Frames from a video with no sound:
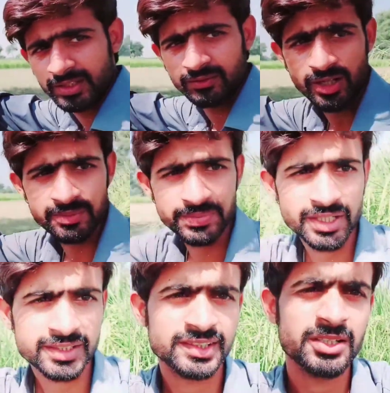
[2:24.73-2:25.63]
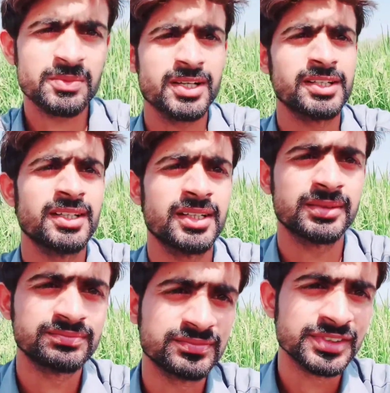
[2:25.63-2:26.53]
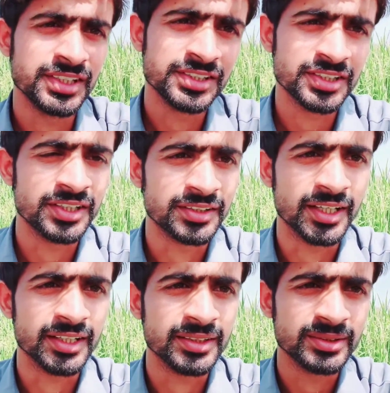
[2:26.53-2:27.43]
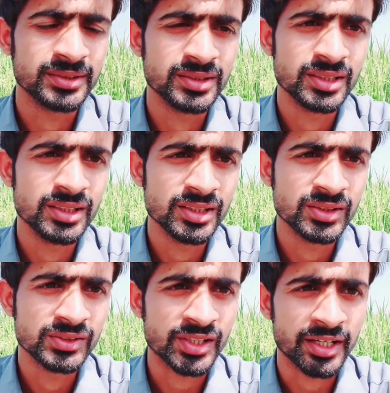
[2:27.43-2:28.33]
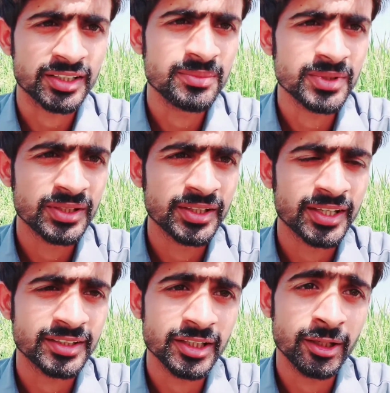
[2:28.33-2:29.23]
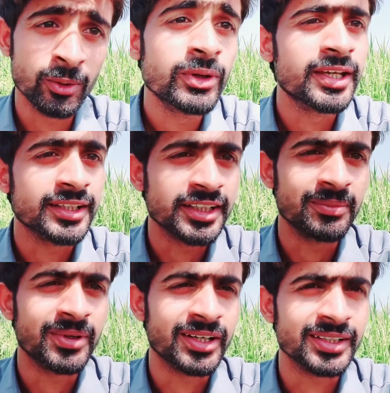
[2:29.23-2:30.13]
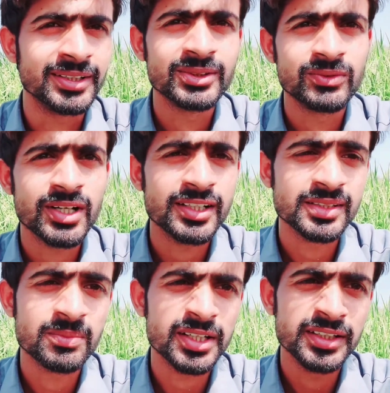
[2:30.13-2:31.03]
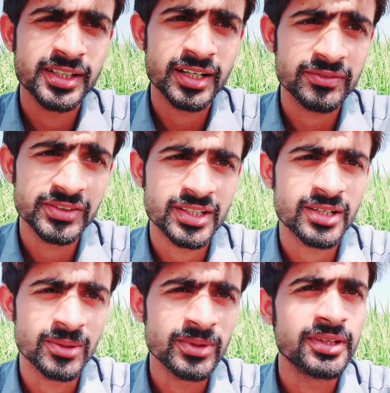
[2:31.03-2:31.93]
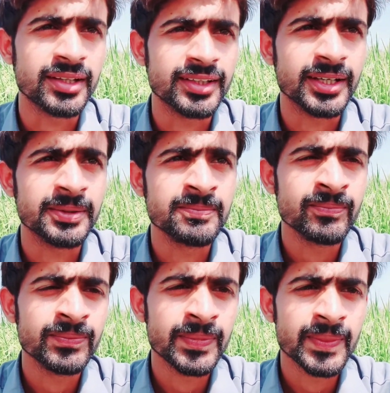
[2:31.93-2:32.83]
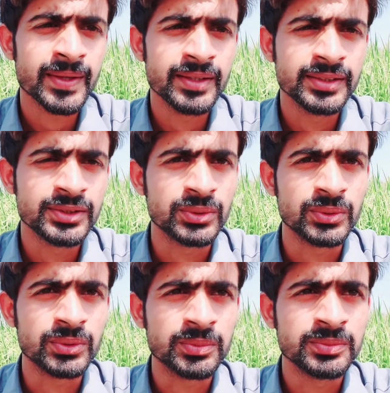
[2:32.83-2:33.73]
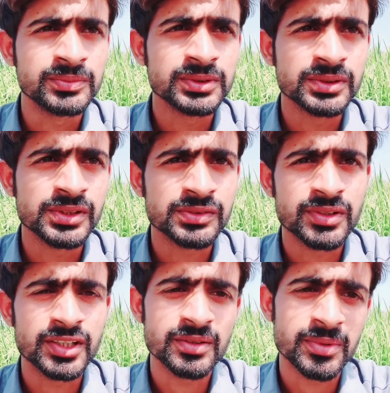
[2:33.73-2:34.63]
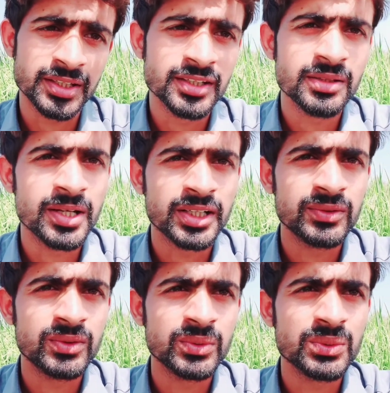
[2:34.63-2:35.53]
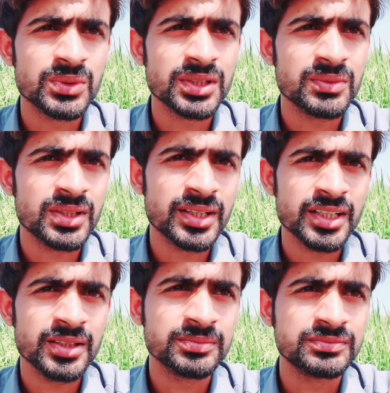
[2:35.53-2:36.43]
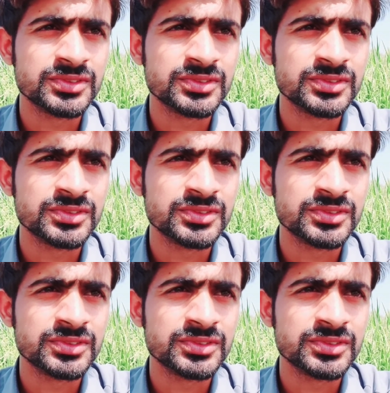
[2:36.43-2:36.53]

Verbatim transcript: वहाँ पे अक्सर पानी ना नीचे गिरता है सराकी में कहते हैं लुड़ जाता है पानी तो वहाँ से पानी काफ़ी सारा लुड़ जाता है तो इस वजह से मैं इधर ही बैठा हुआ हूँ क्योंकि वहाँ ना